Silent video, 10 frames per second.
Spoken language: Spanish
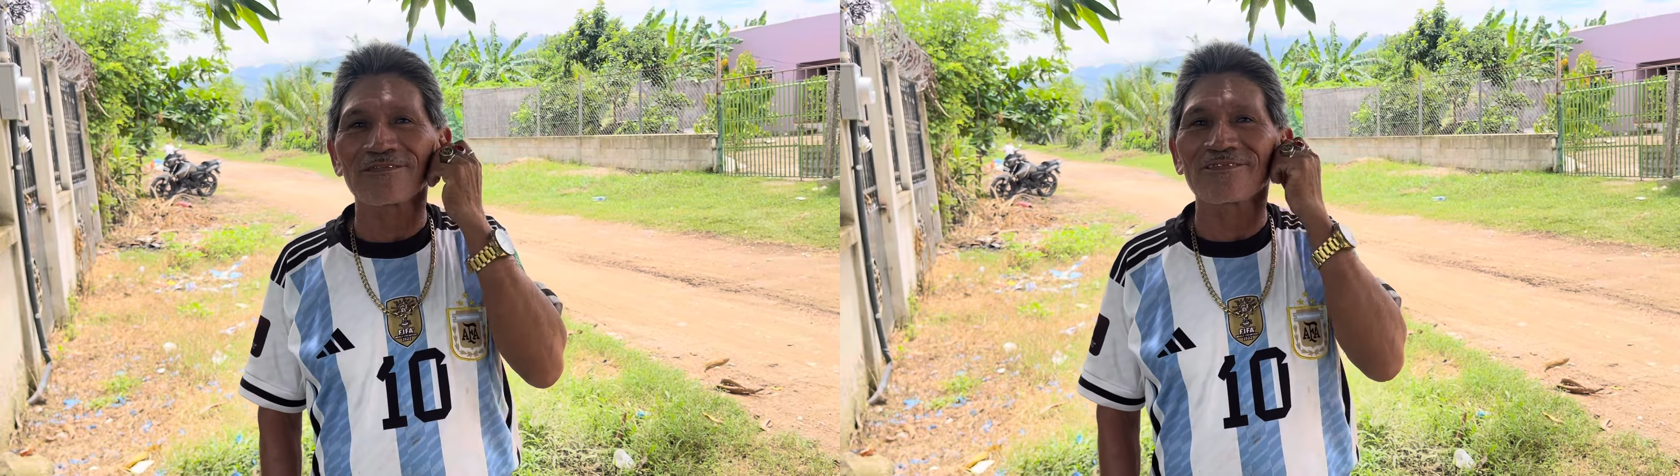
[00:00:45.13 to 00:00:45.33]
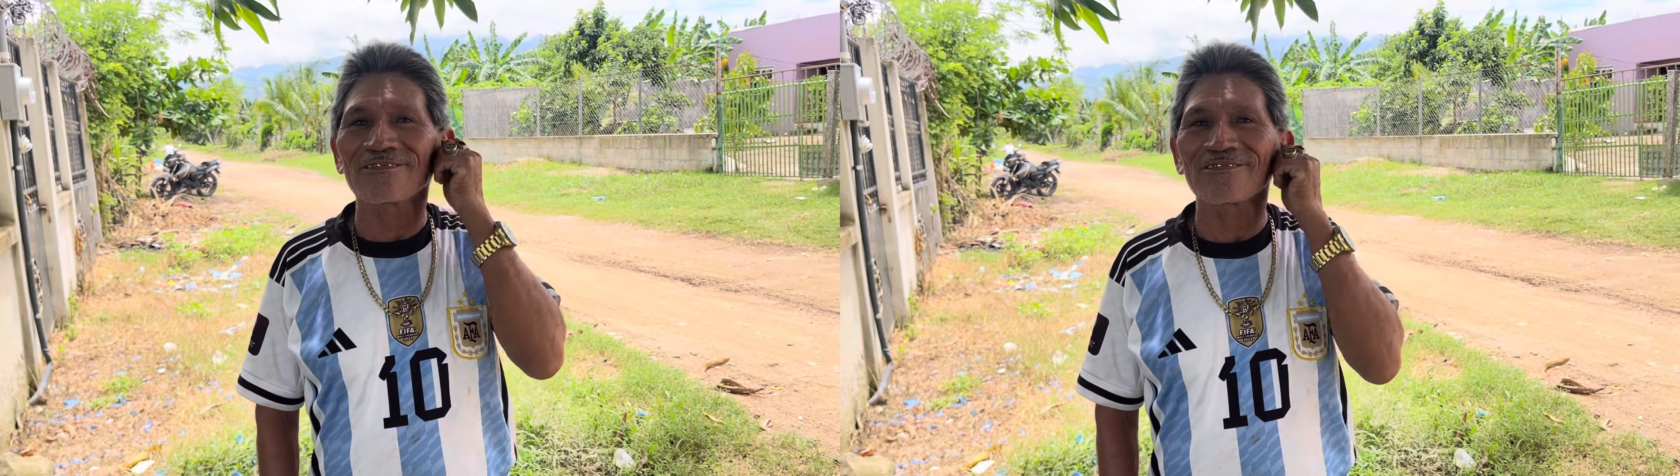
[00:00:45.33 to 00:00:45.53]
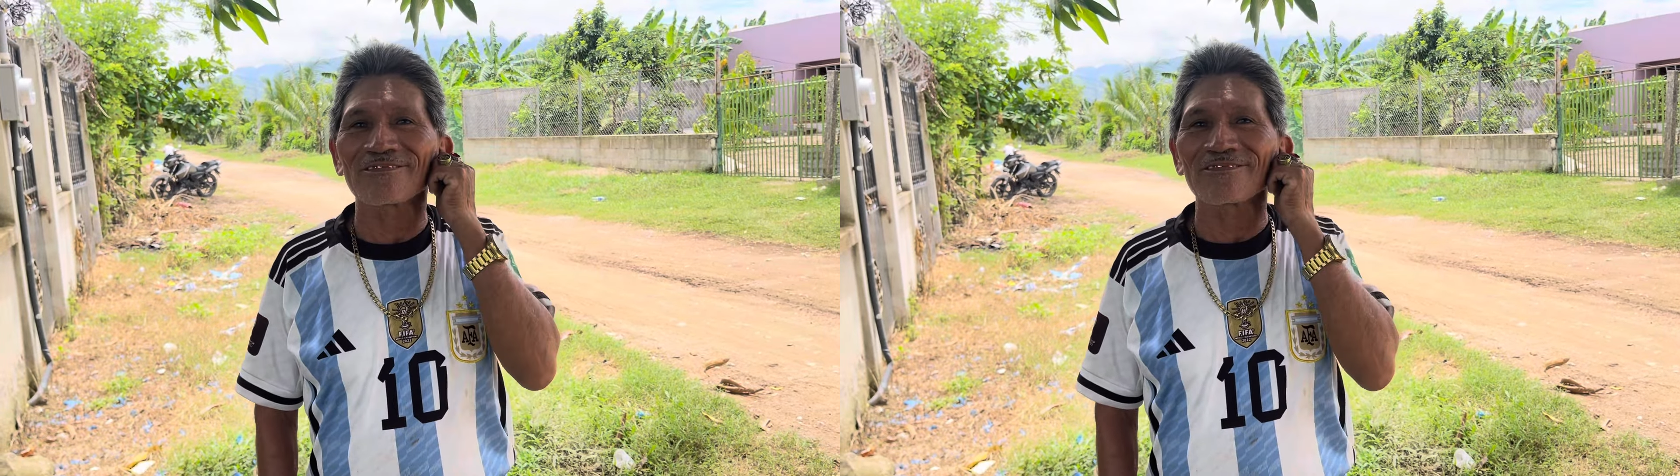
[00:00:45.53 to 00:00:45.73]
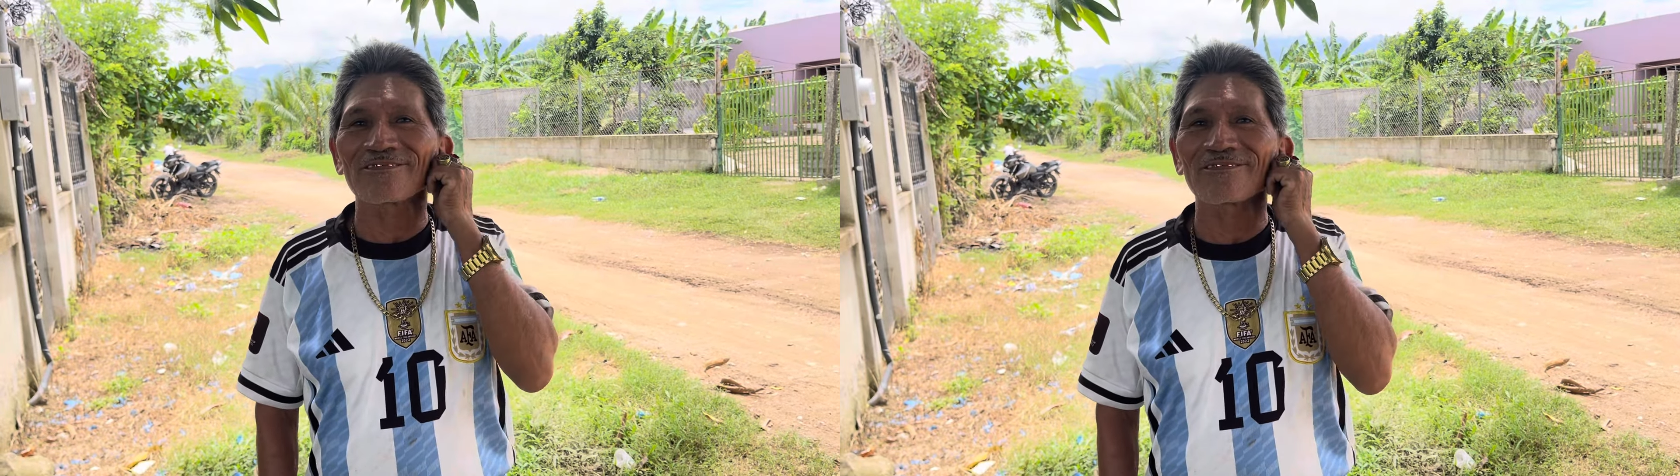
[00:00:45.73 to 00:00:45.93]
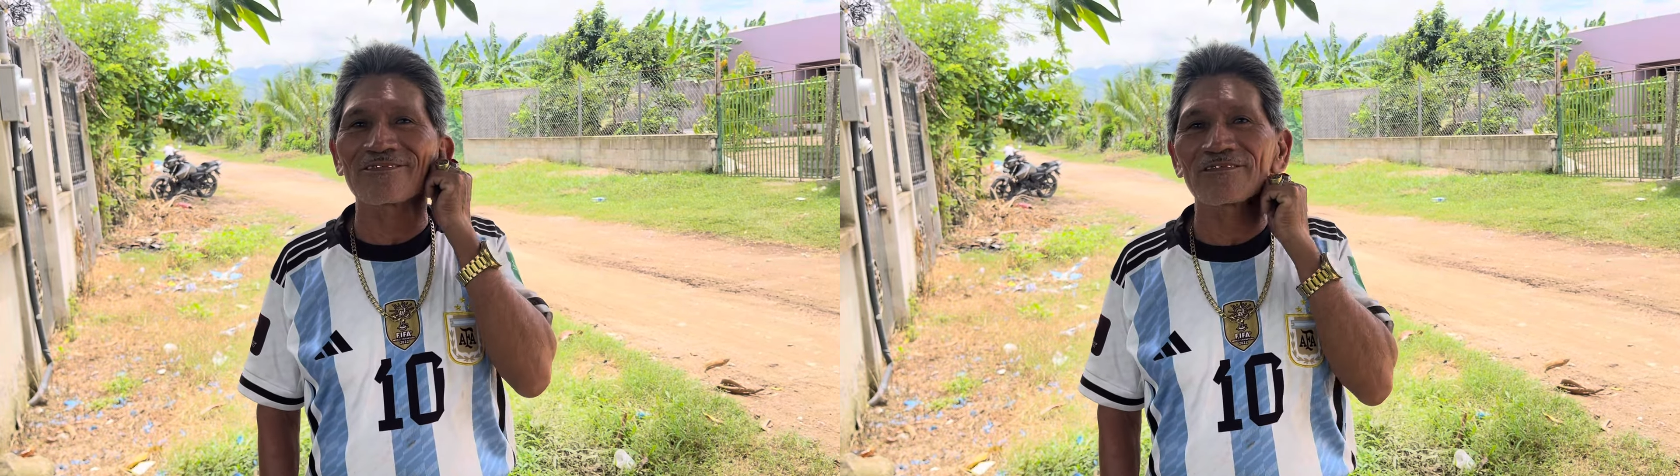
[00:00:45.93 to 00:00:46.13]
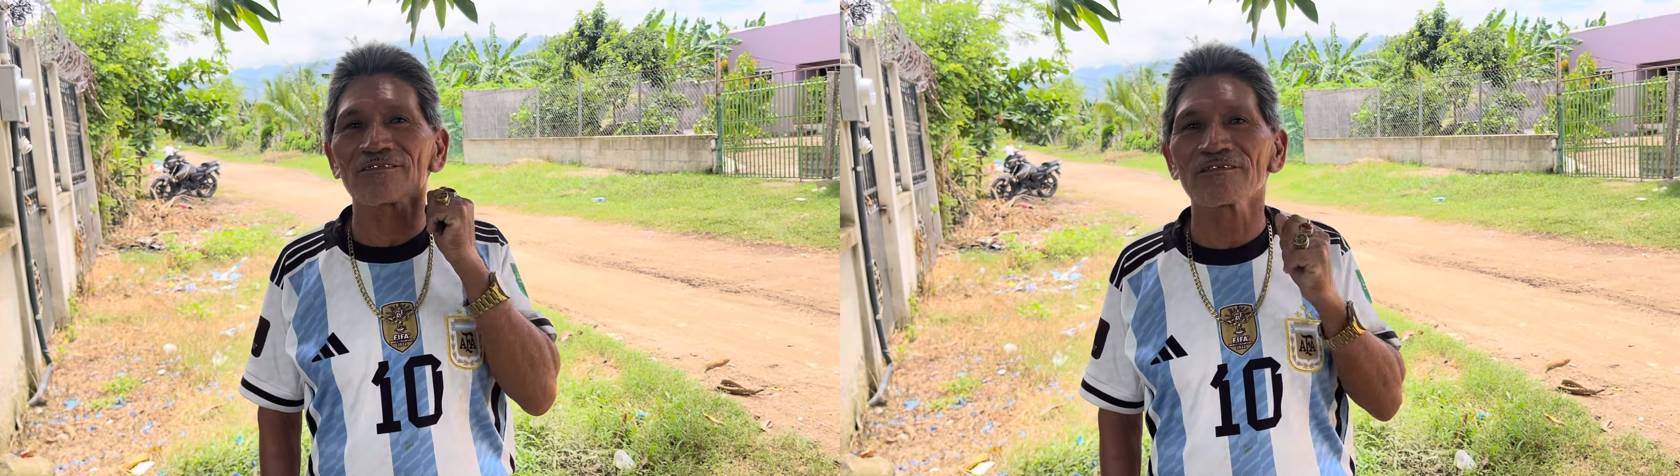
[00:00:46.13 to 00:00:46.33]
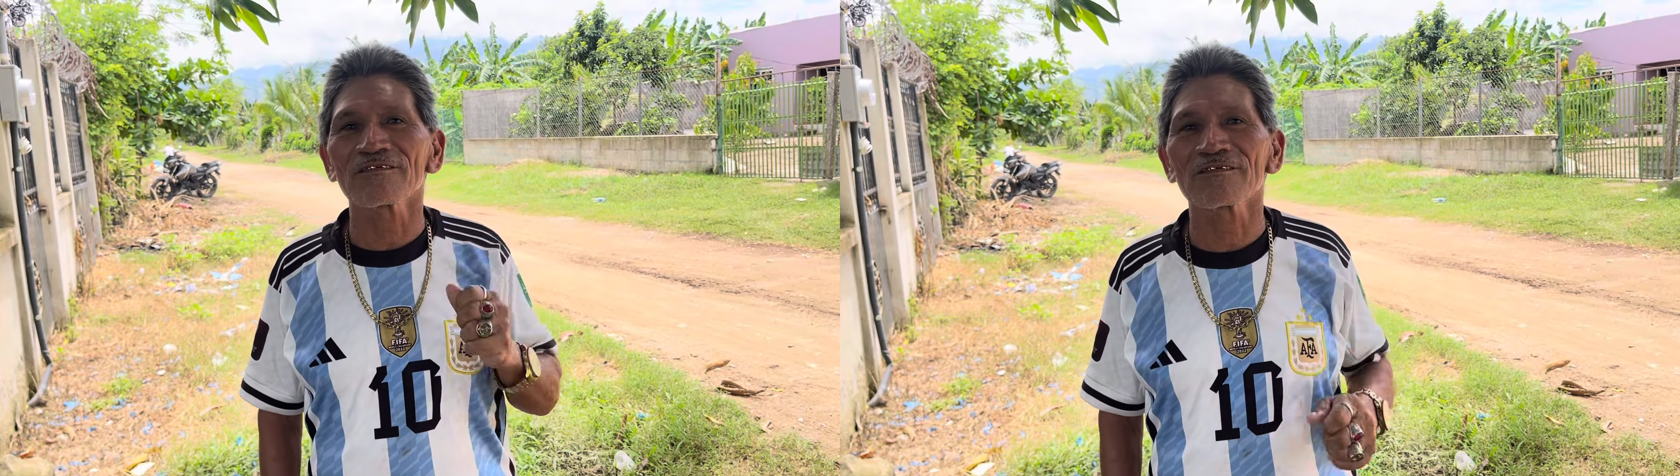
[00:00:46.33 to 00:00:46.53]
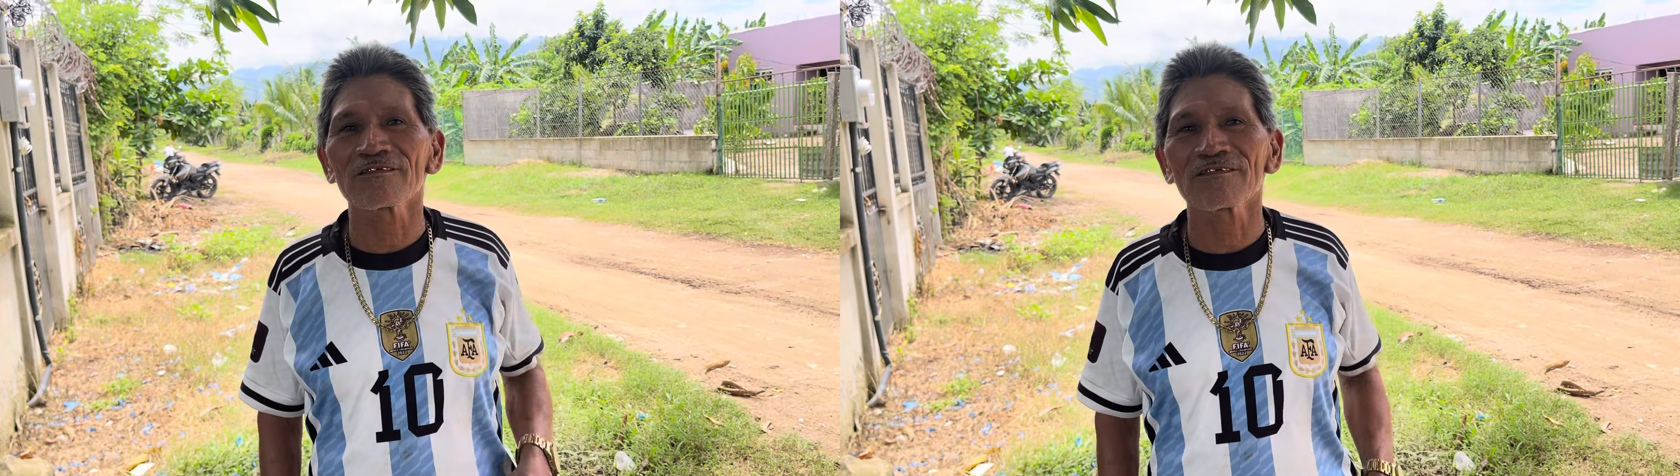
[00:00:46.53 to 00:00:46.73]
Le tengo que decir algo.